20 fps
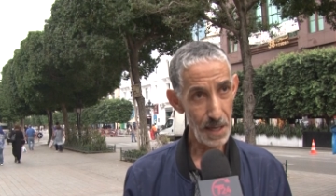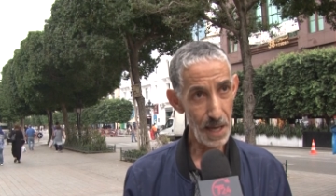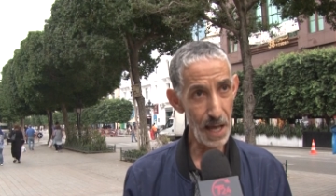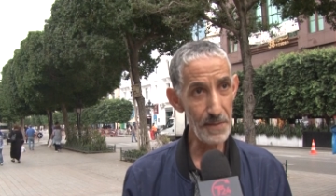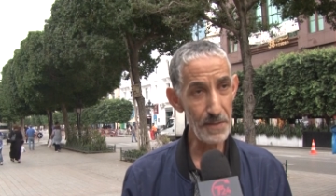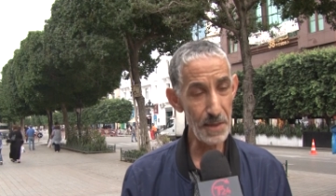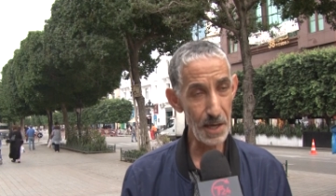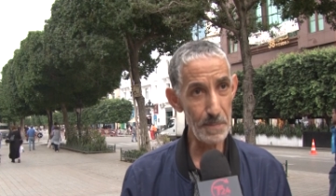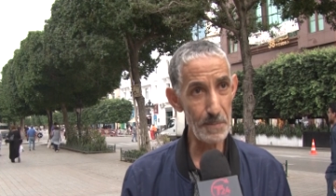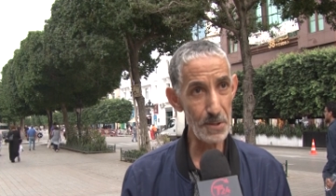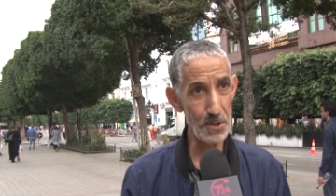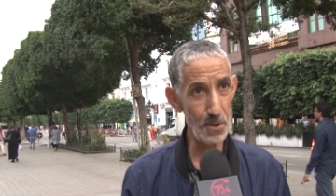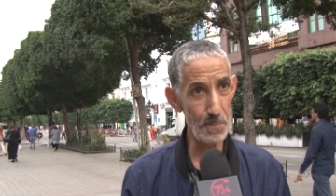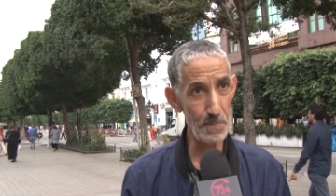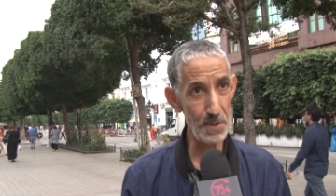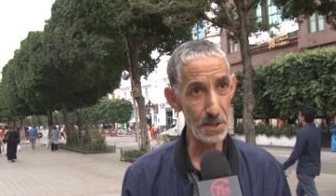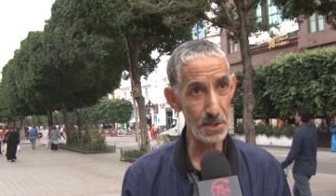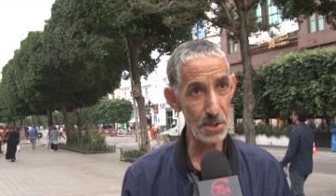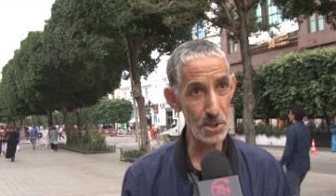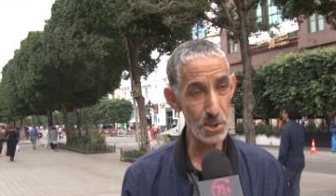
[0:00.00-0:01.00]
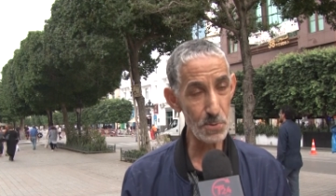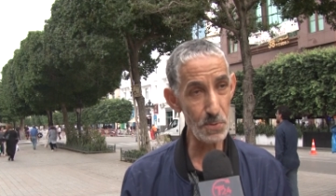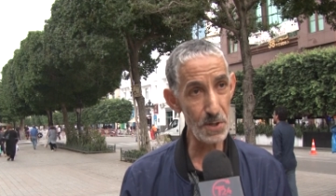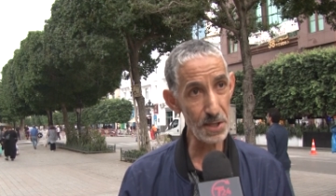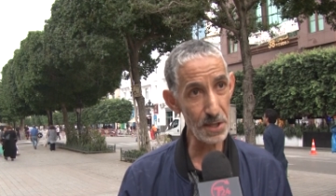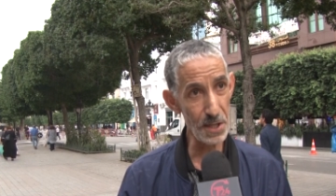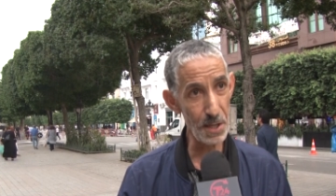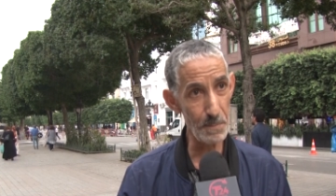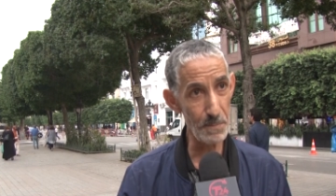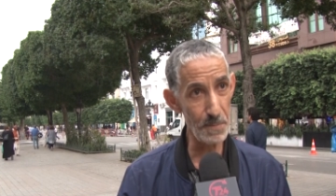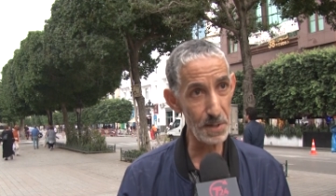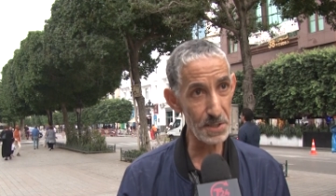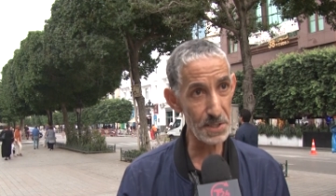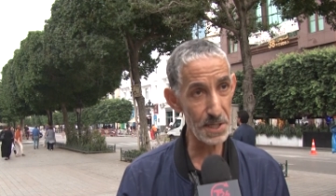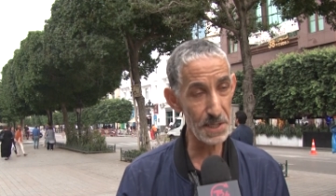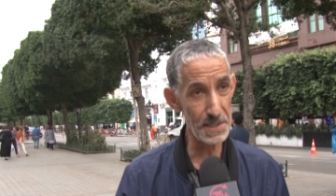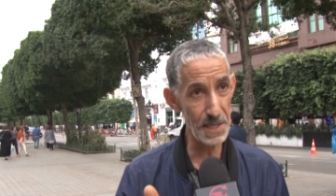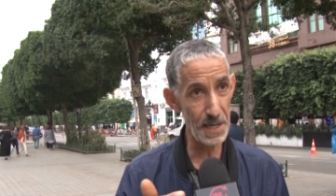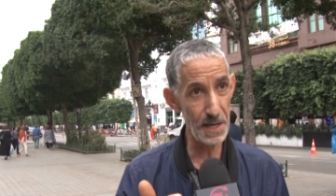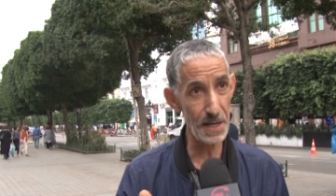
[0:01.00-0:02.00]
عندك من 2018 تم
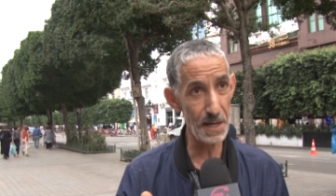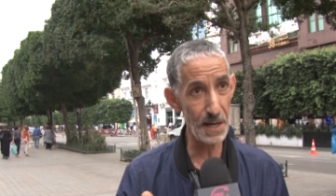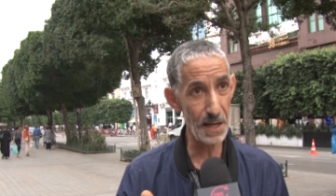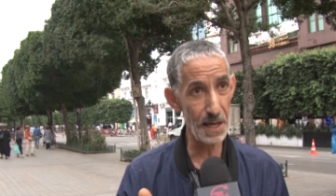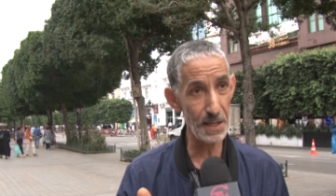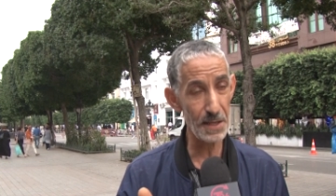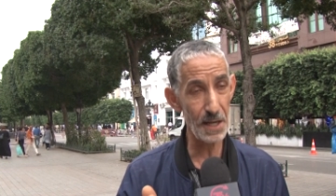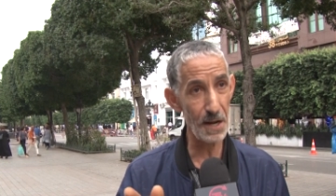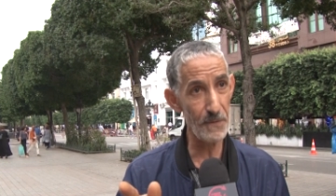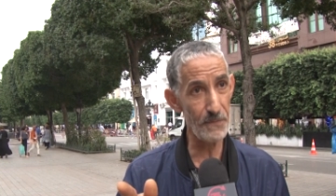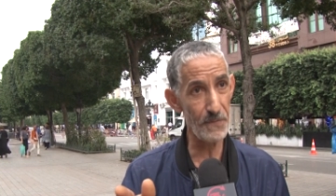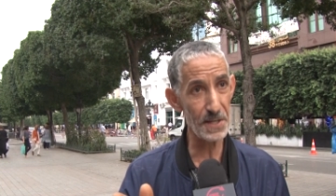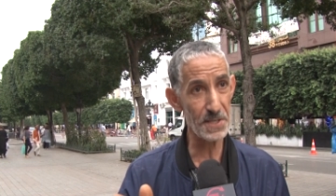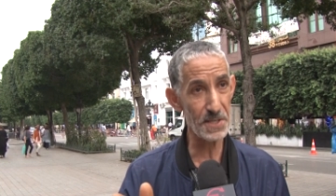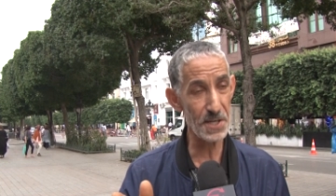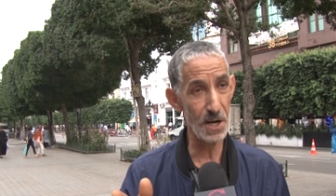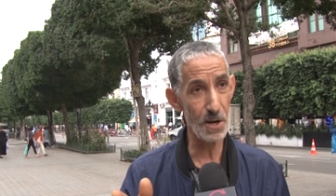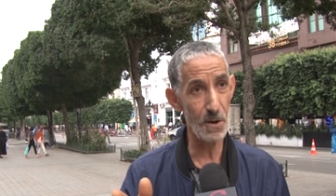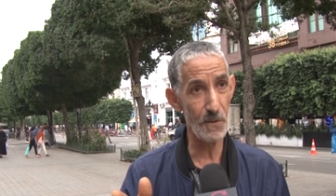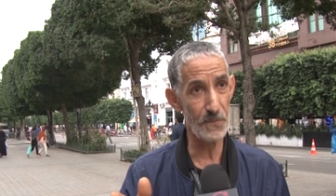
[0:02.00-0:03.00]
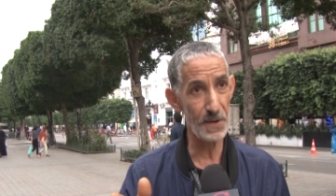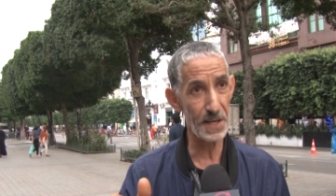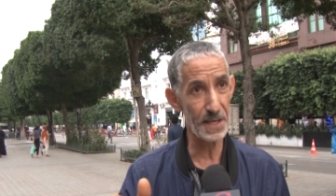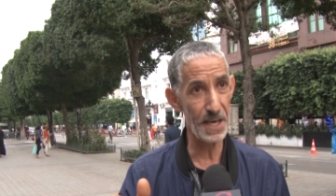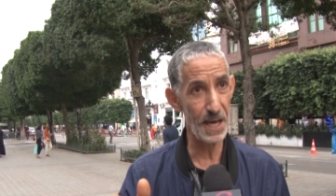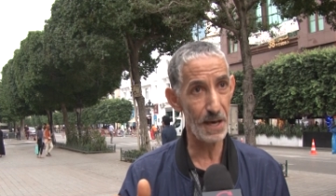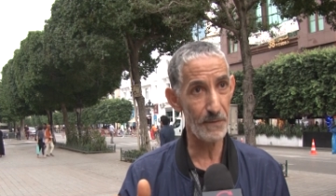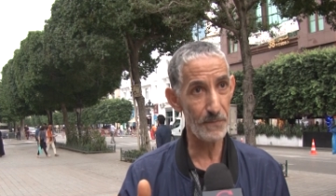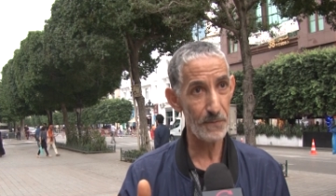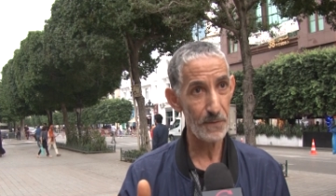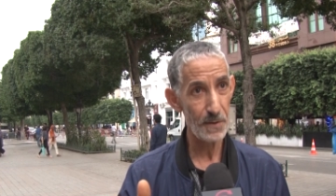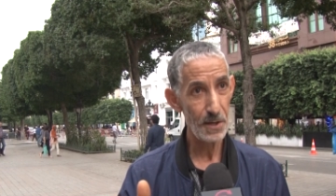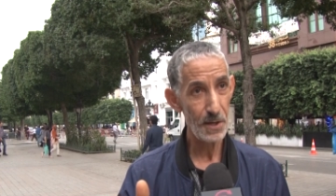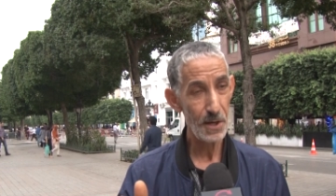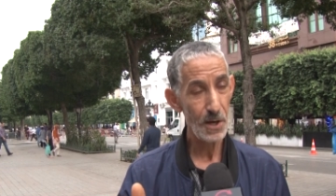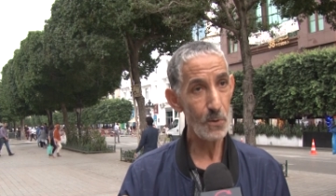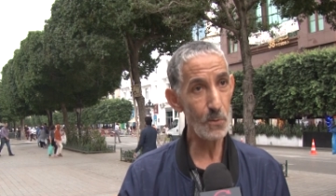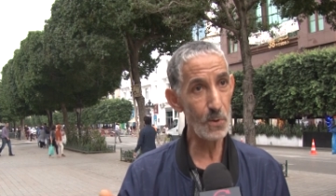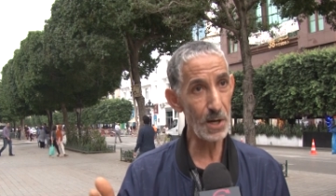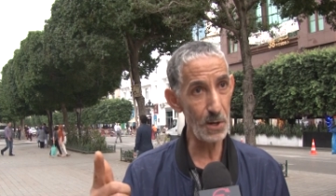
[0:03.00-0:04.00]
الجزائريين الخطر اللي فات شرعوا في الكاف
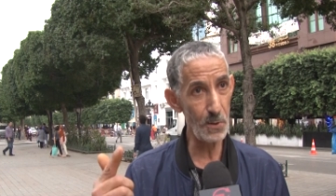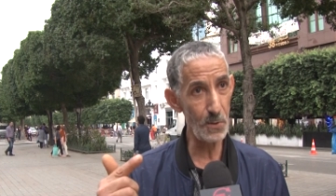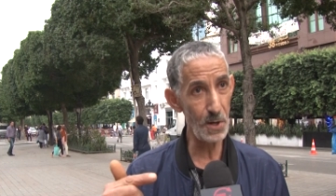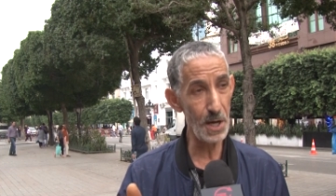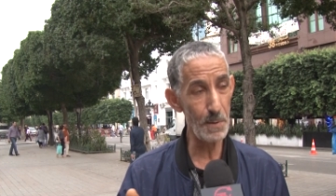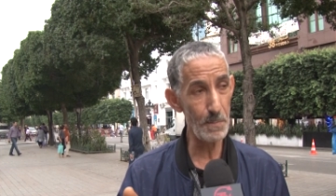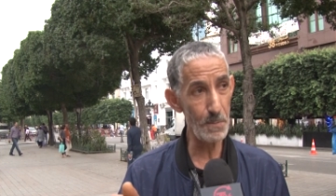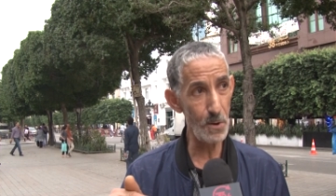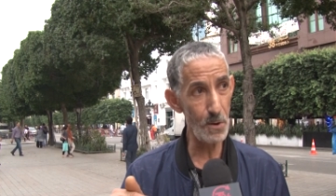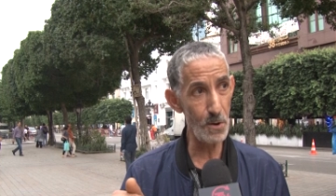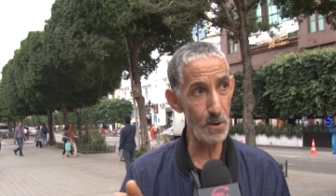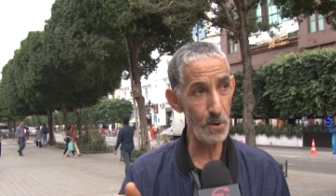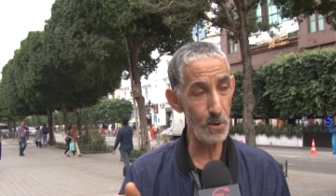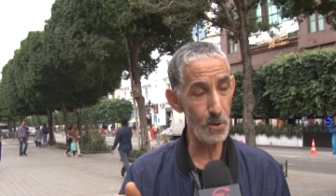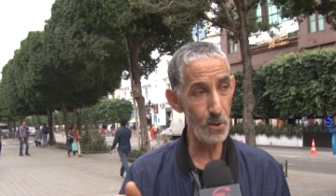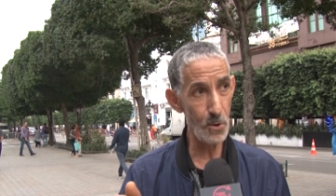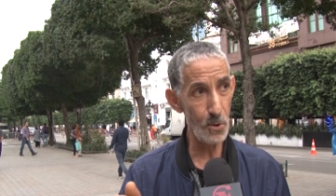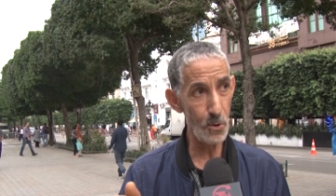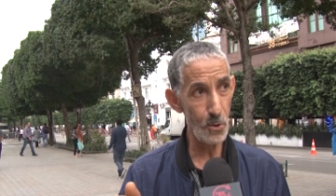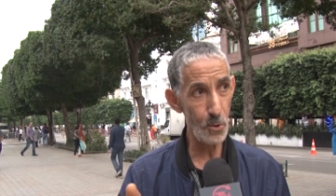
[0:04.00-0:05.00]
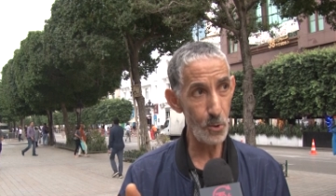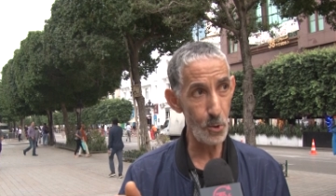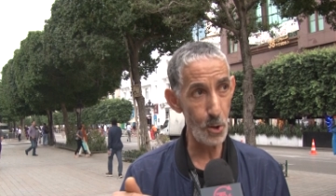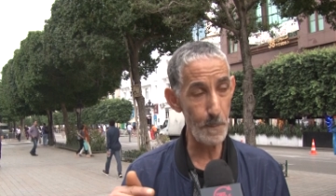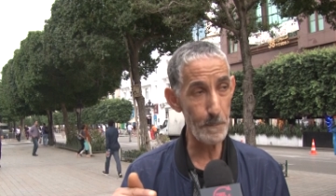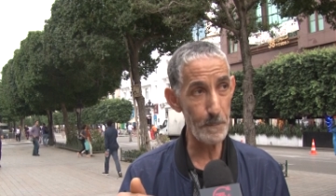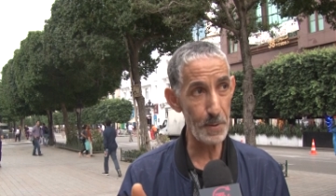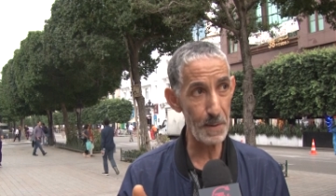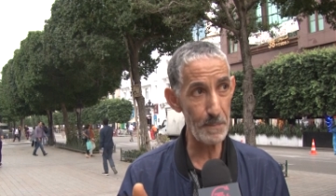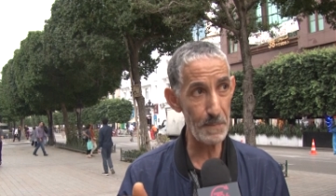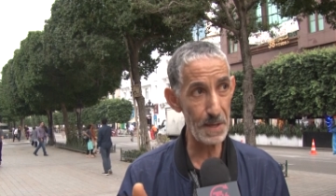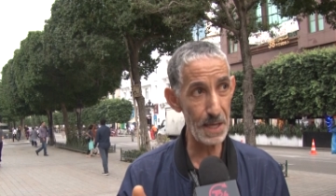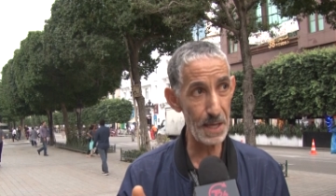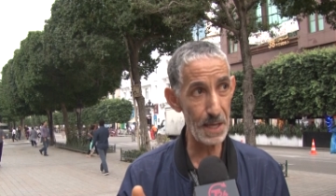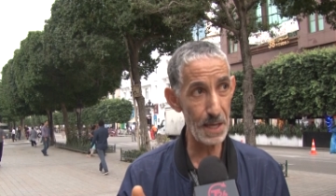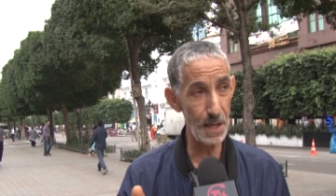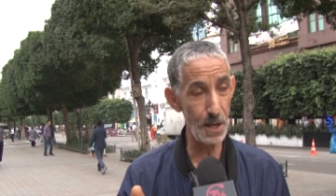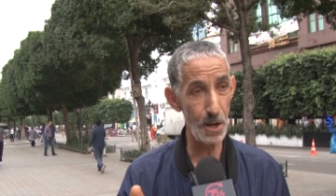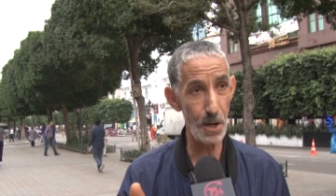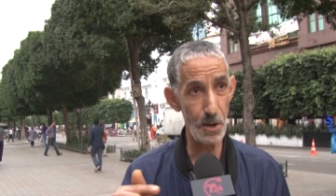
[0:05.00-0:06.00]
وقالوا لهم لو لو
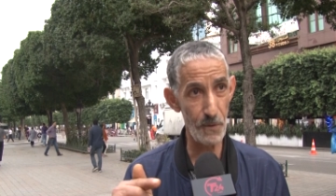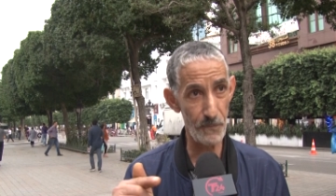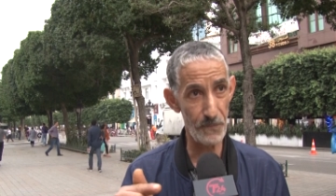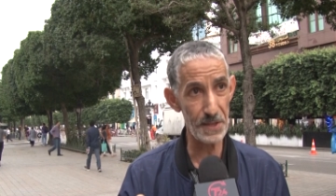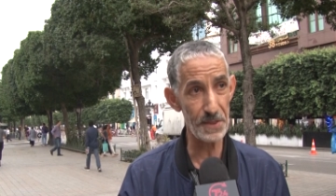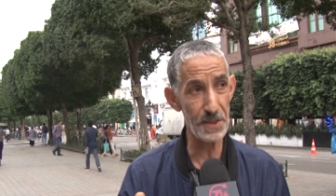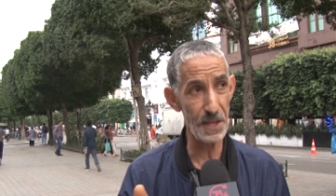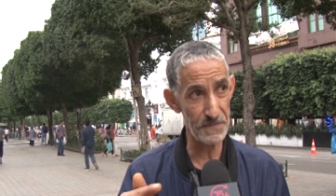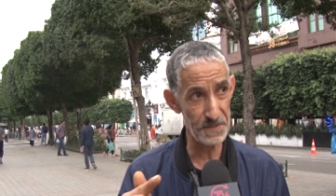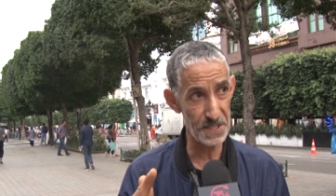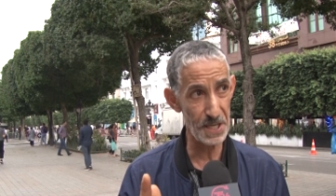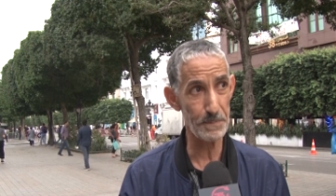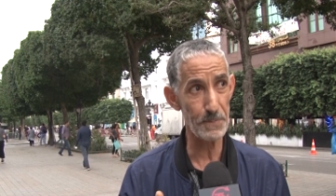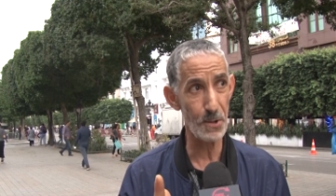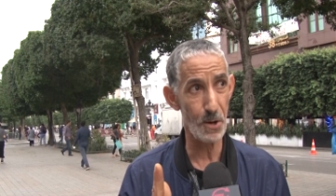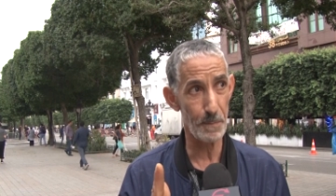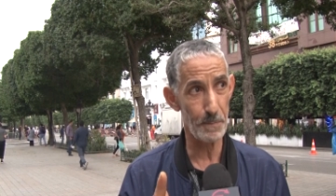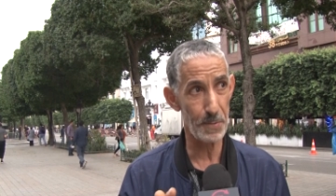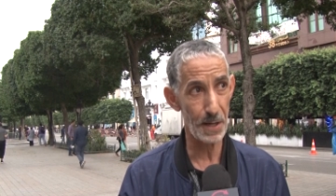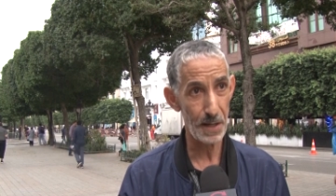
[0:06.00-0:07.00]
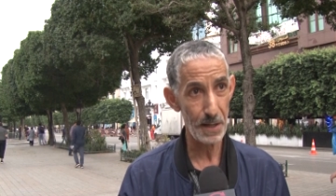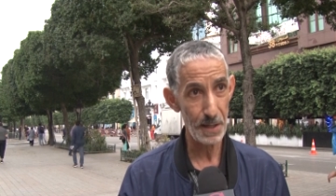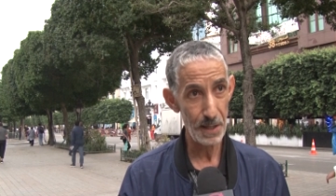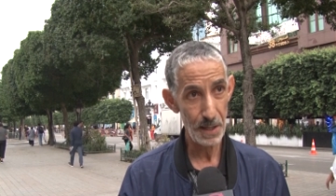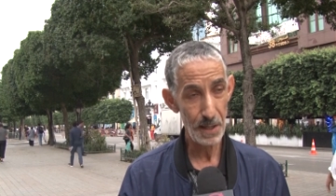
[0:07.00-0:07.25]
بريمي آه، لو 29 سبتمبر